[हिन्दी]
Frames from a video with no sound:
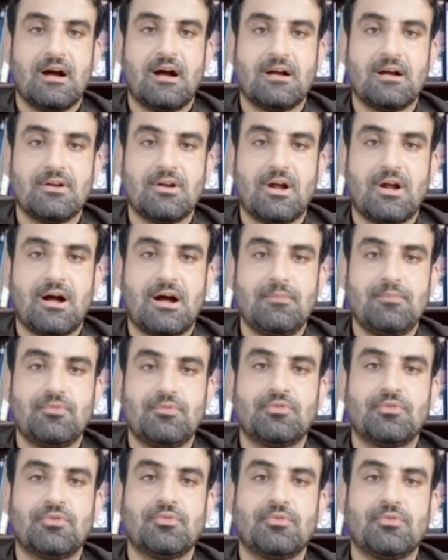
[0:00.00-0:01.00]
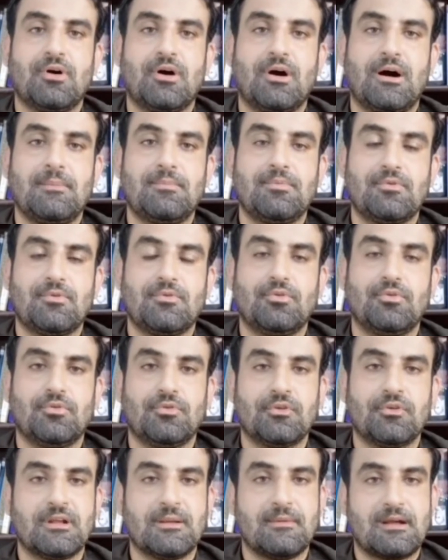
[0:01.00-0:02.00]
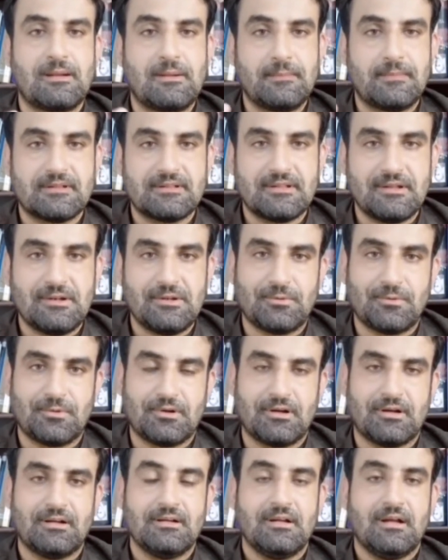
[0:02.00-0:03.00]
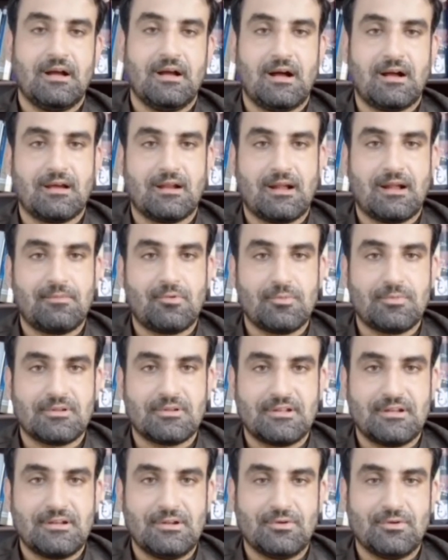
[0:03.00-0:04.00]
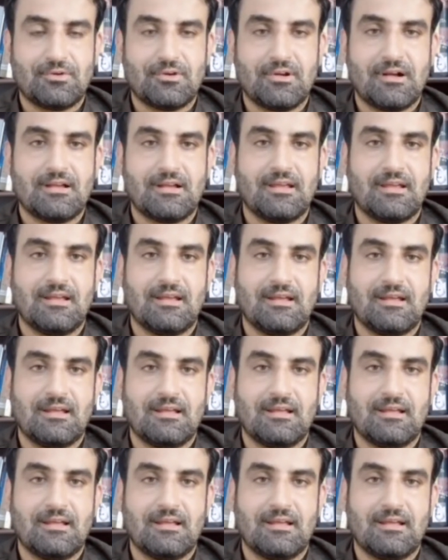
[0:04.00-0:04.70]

अगर आप उन आपको उनके बारे में पता ही नहीं होगा अगर आपको पता ही नहीं होगा कि